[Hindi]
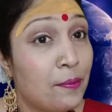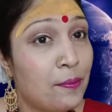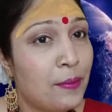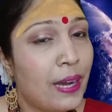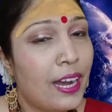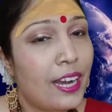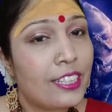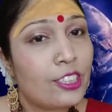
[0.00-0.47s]
ये
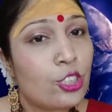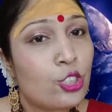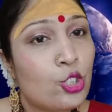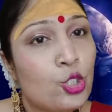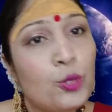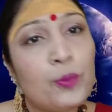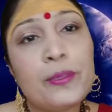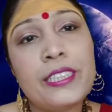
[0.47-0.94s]
बात
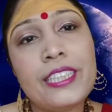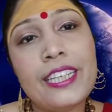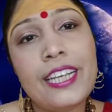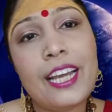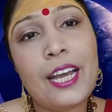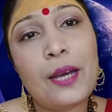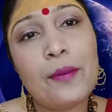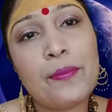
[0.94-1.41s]

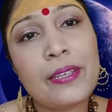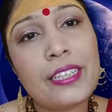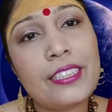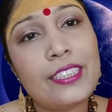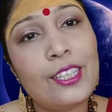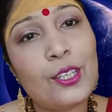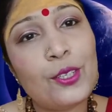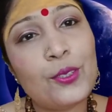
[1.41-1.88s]
चुभती है
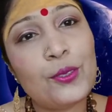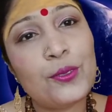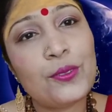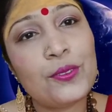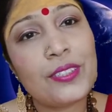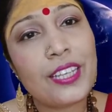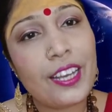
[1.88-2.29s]
आपके दिल को